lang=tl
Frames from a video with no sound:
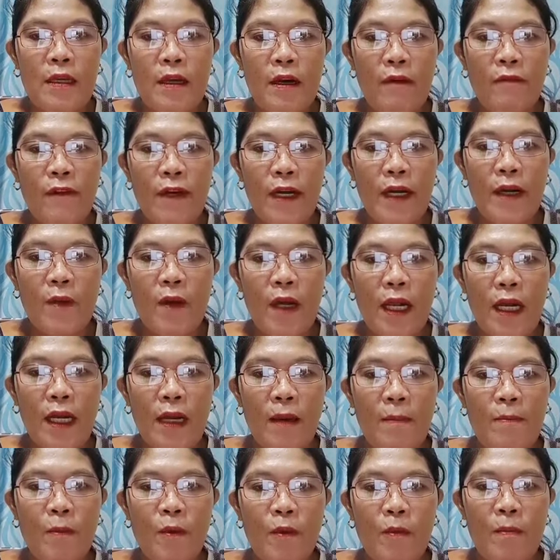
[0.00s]
You're very
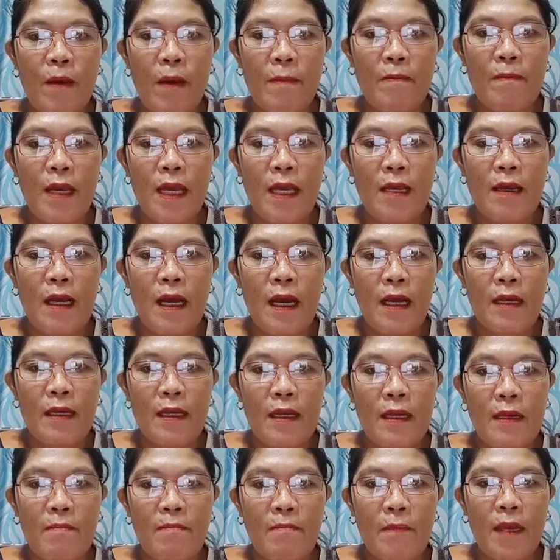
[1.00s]
welcome po, Ma'am
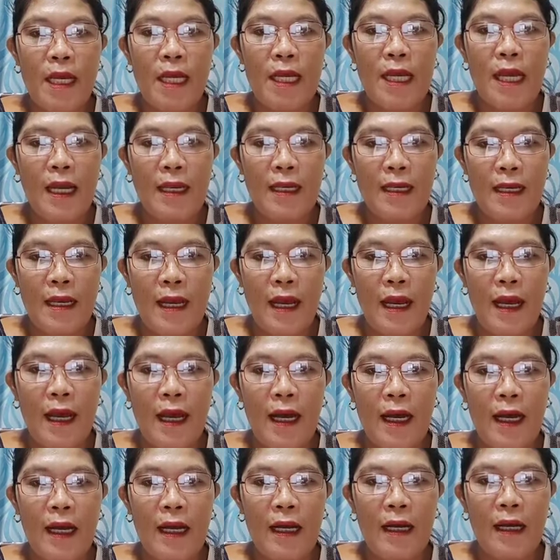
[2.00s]
Megan, Megan
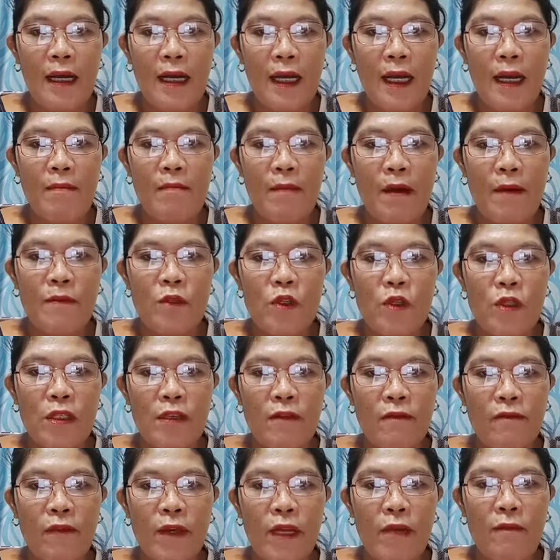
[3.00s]
Duck kay Ma'am
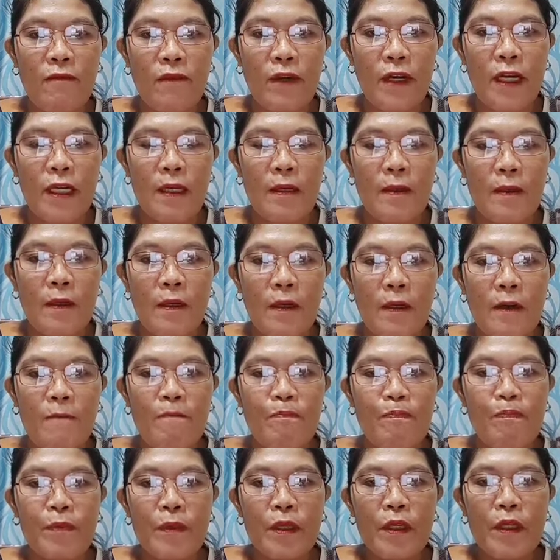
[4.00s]
Josephine Vergo.
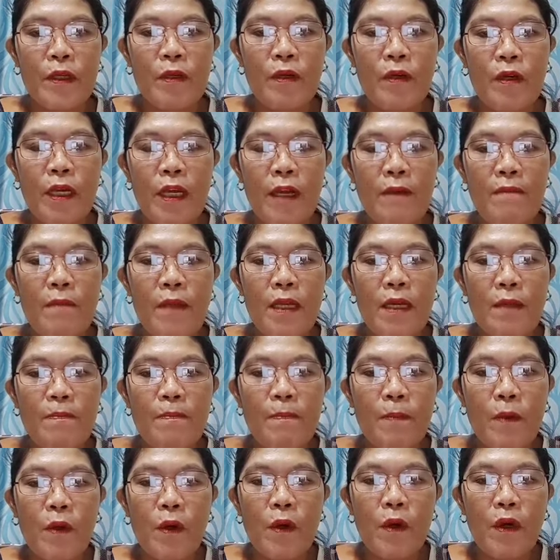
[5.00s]
Good
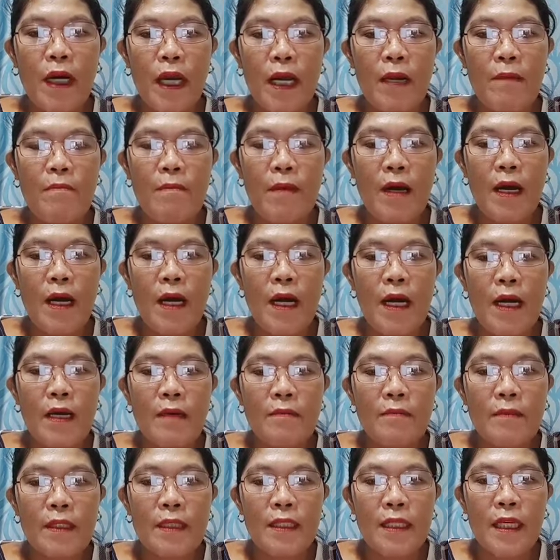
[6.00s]
evening po kay
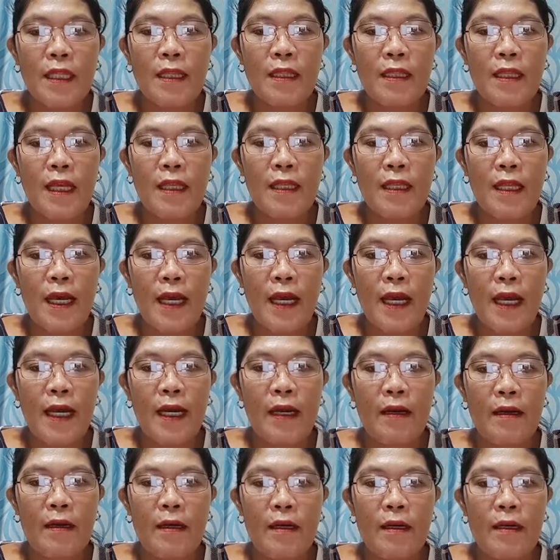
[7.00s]
Ma'am
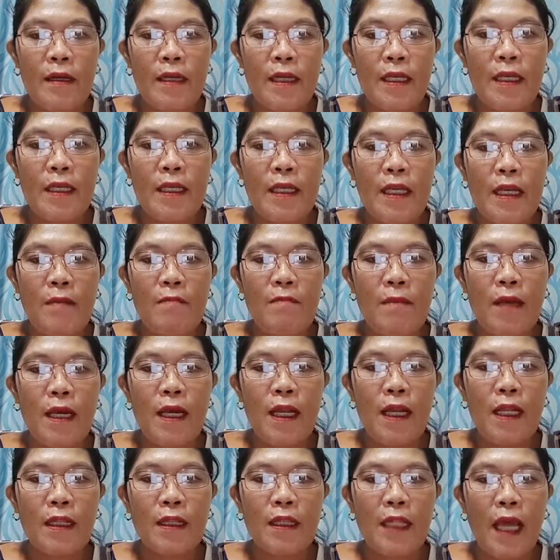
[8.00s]
Sitnaner,
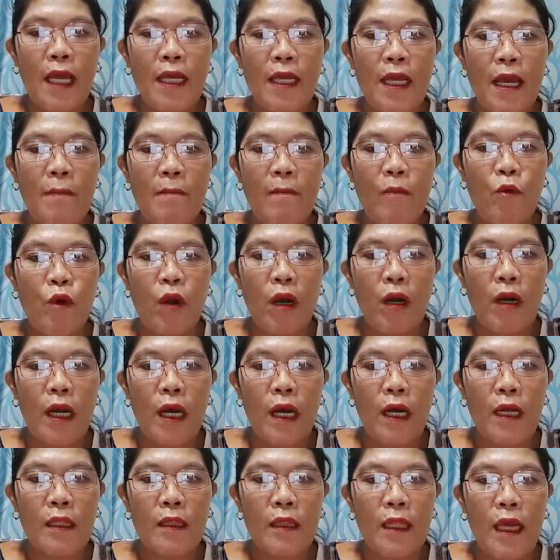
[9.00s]
Nimel
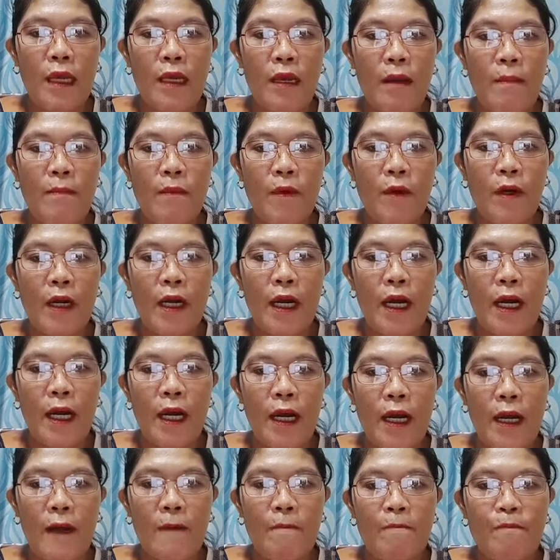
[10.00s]
Tayamora,
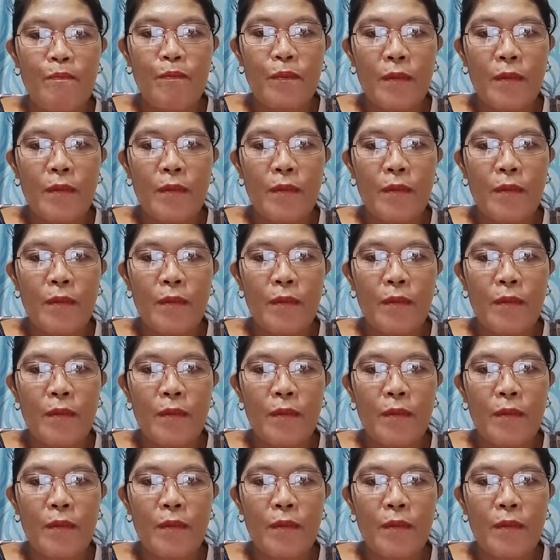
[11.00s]
Tayamora.